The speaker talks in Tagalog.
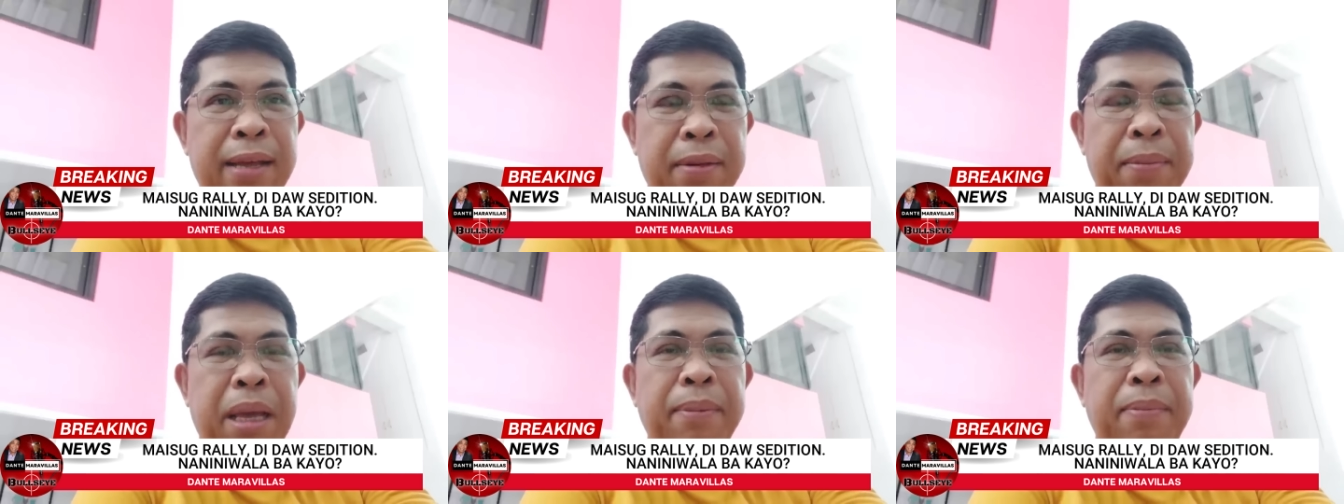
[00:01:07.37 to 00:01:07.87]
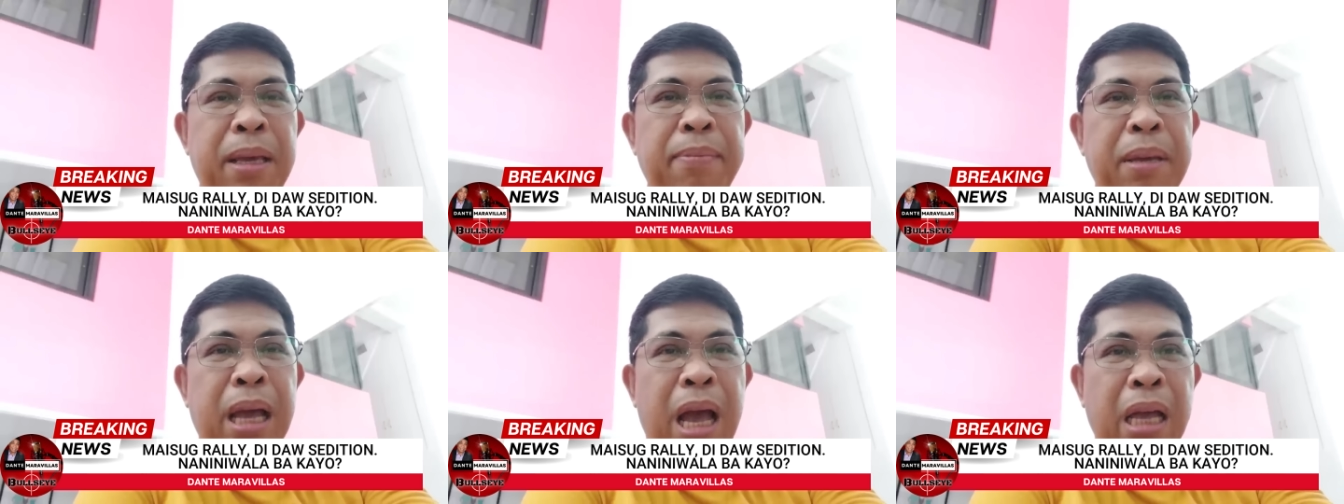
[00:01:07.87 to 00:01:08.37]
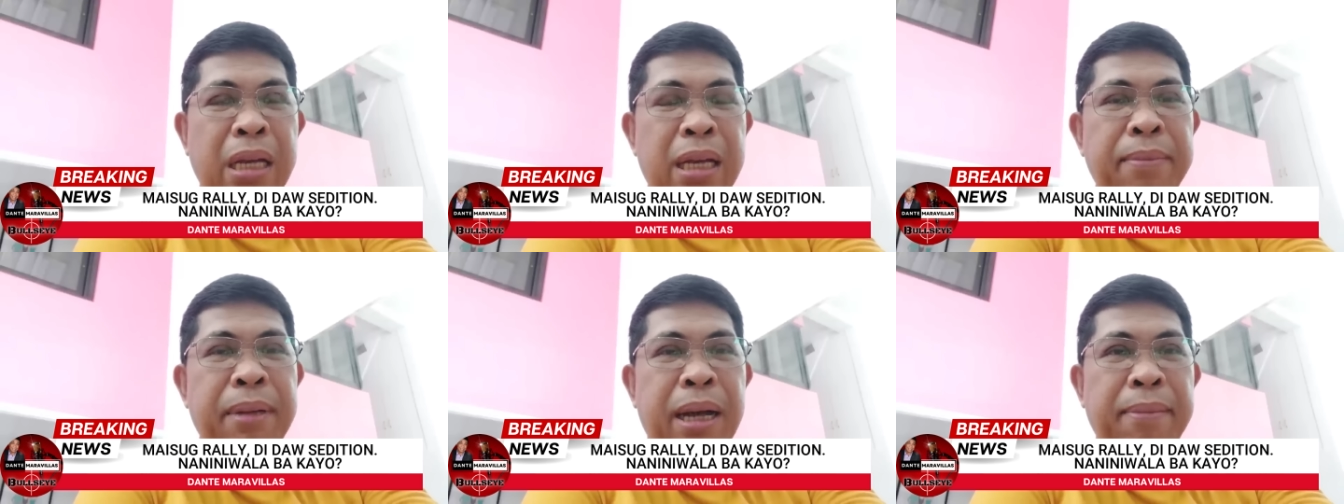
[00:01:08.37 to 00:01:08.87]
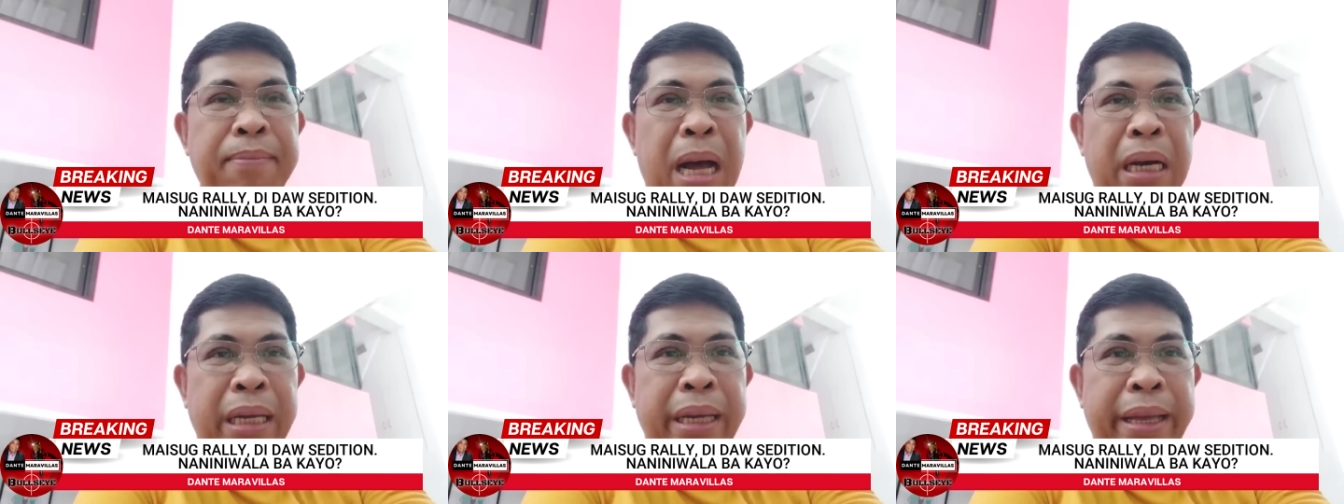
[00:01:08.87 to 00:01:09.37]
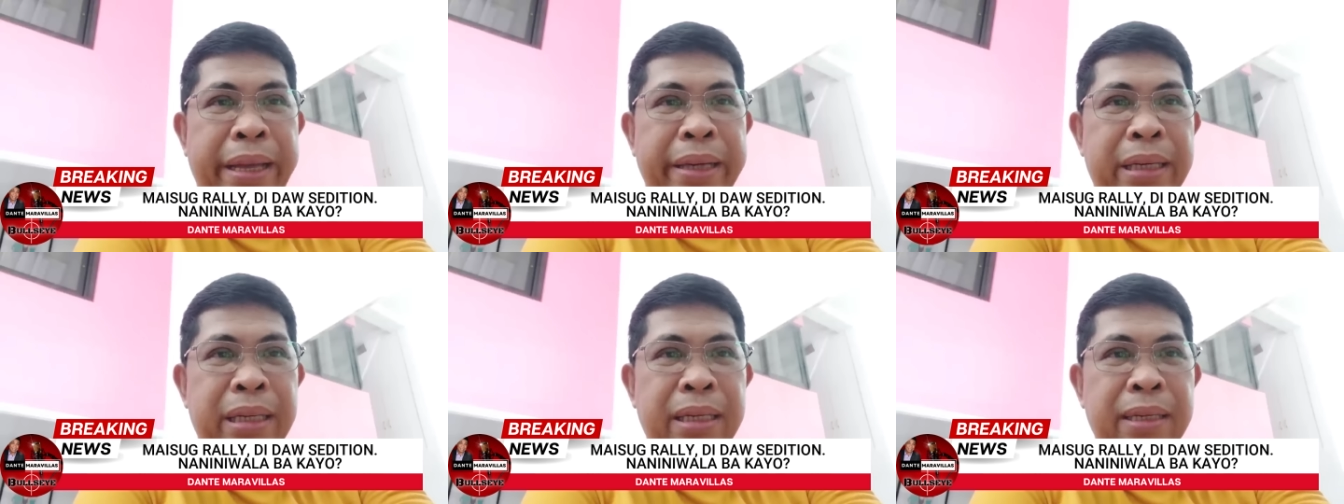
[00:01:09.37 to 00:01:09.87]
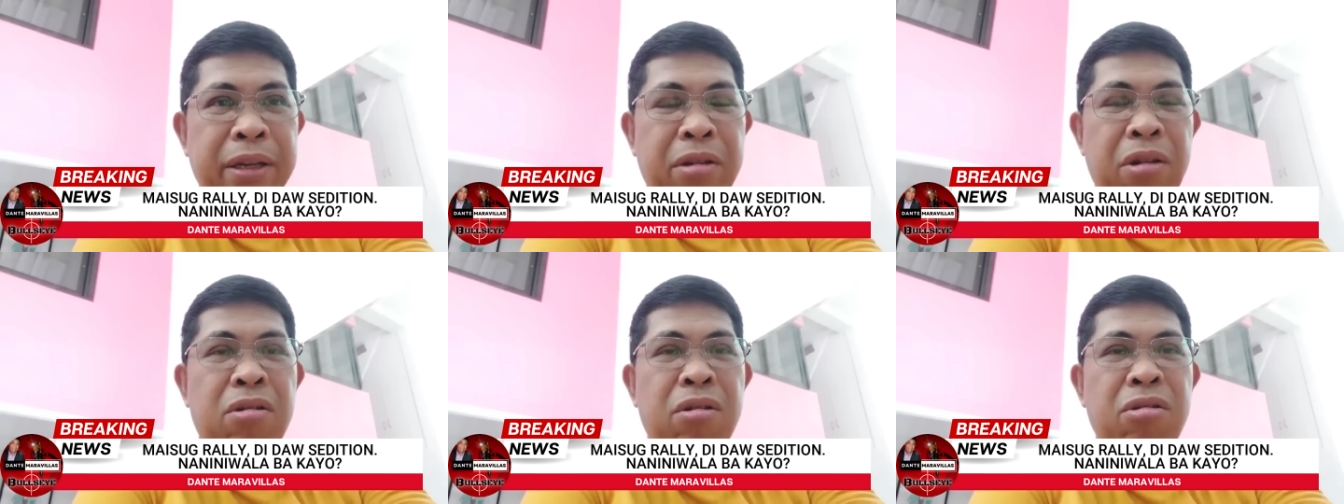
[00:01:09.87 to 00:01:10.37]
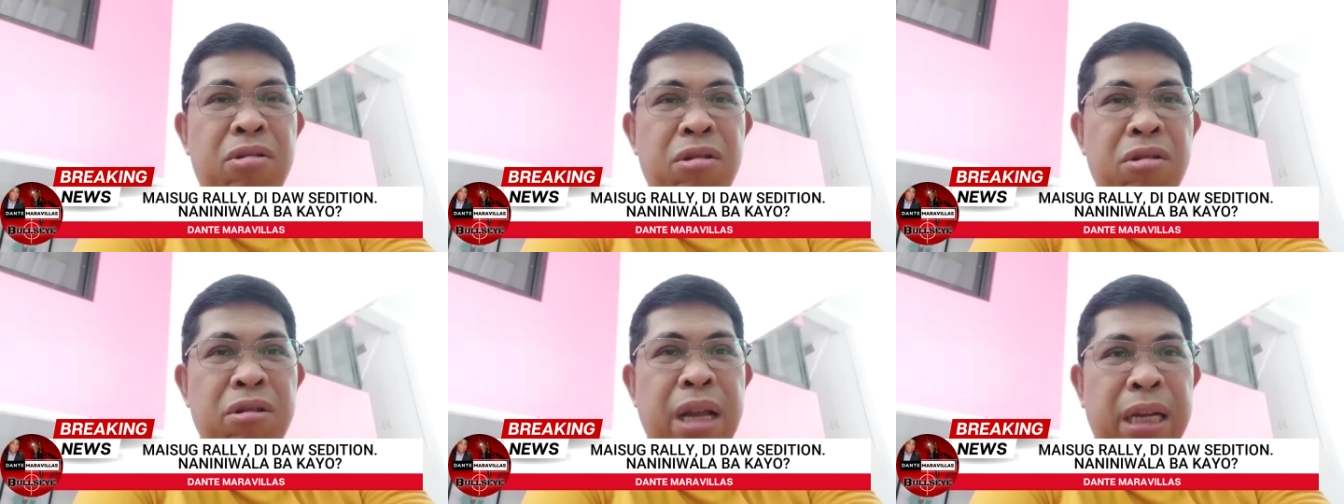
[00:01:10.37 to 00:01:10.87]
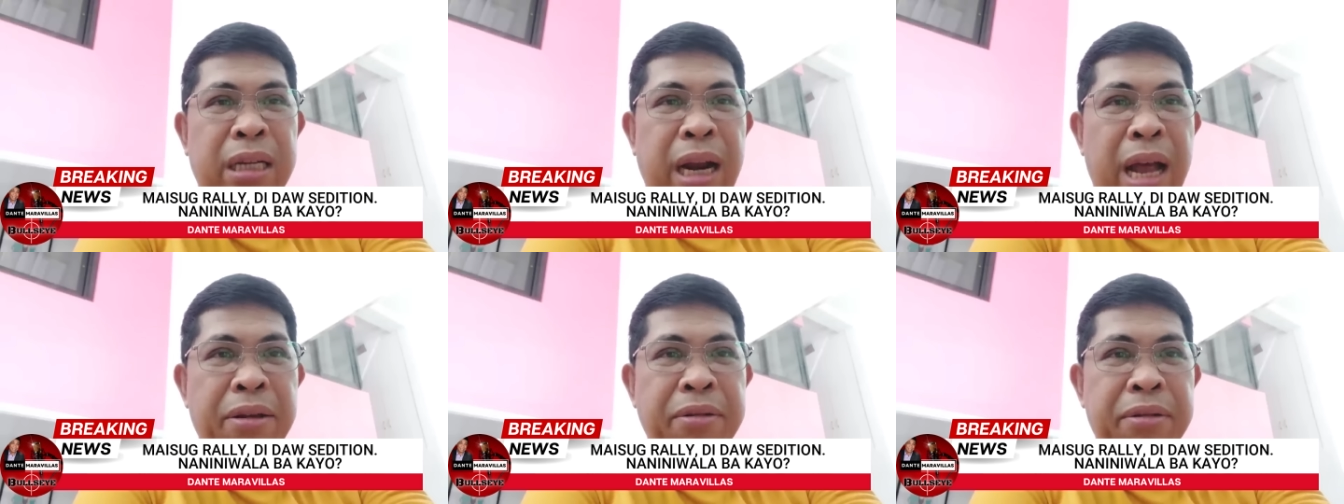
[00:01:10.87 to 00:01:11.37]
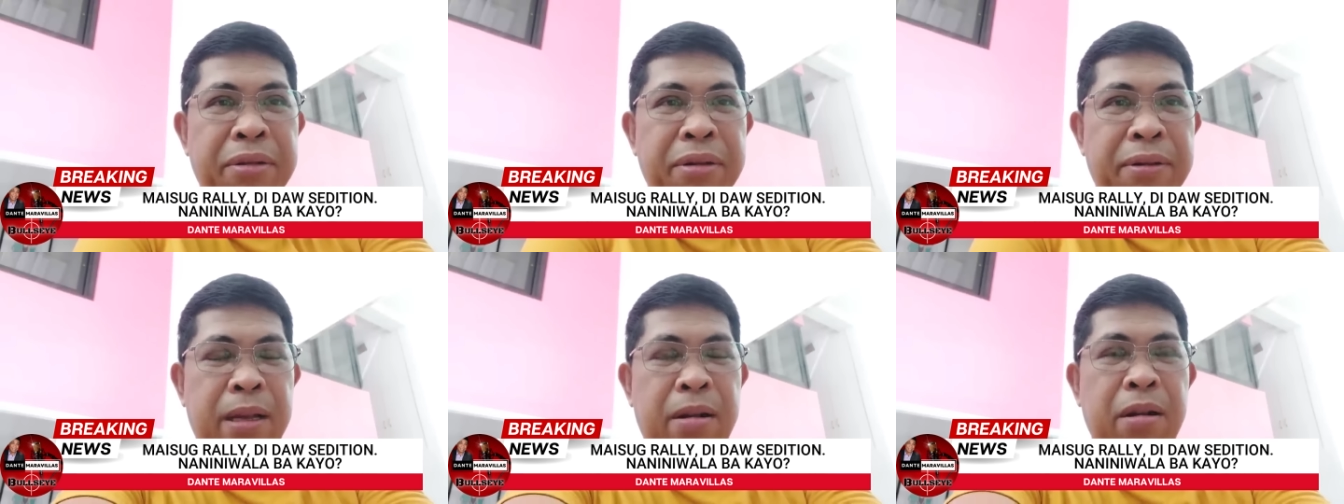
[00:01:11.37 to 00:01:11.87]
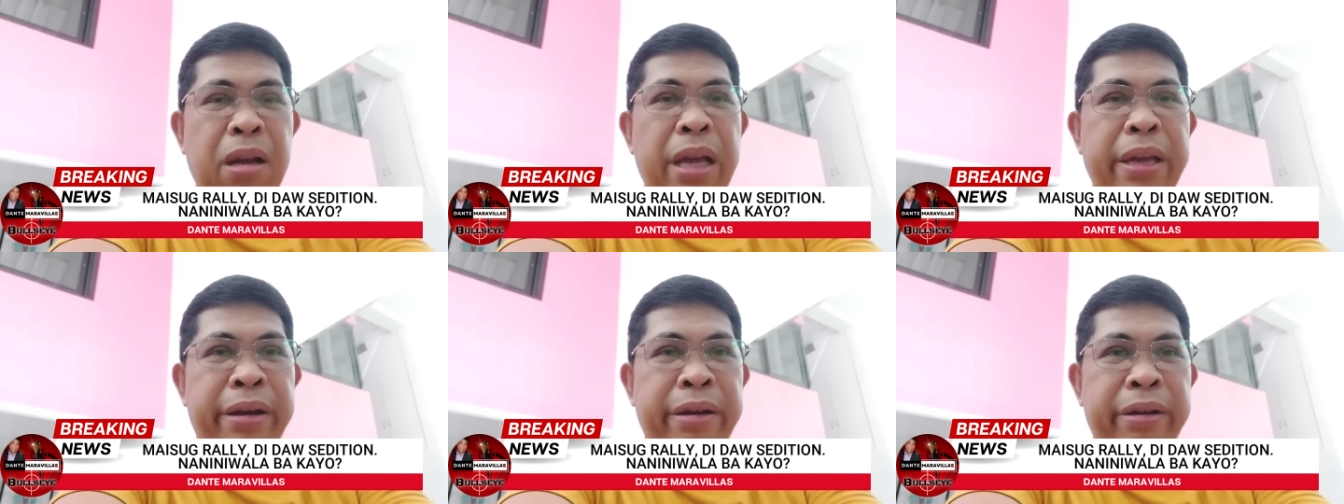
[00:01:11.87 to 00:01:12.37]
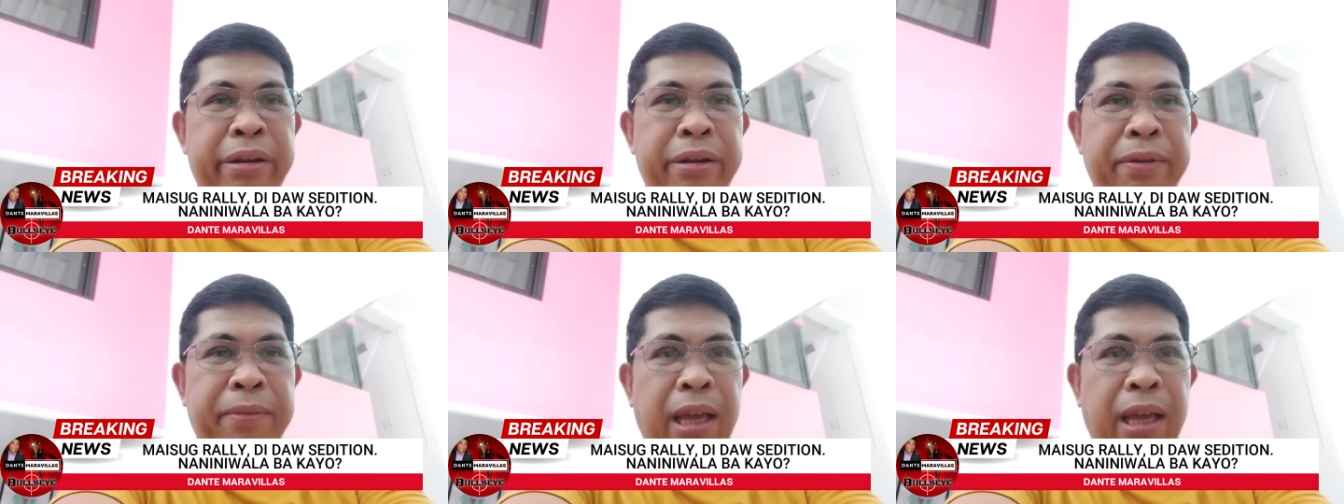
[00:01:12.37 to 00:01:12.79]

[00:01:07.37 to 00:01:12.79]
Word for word: maibibigay na mga barriers to control the crowd. O ngayon,